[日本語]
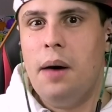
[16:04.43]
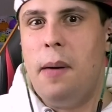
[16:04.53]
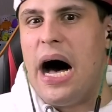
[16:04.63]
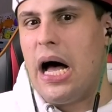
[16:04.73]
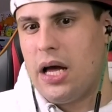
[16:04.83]
や
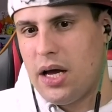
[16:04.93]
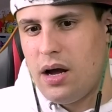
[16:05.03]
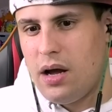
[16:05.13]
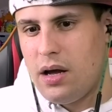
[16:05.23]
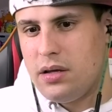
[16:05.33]
ばっ
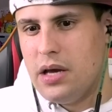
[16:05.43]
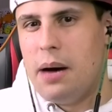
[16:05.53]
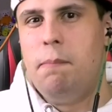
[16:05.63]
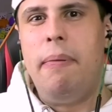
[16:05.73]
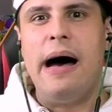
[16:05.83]
日向は
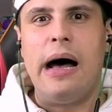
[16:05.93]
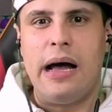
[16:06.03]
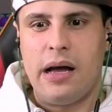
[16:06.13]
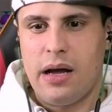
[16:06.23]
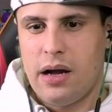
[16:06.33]
近くで見
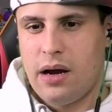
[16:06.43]
ると余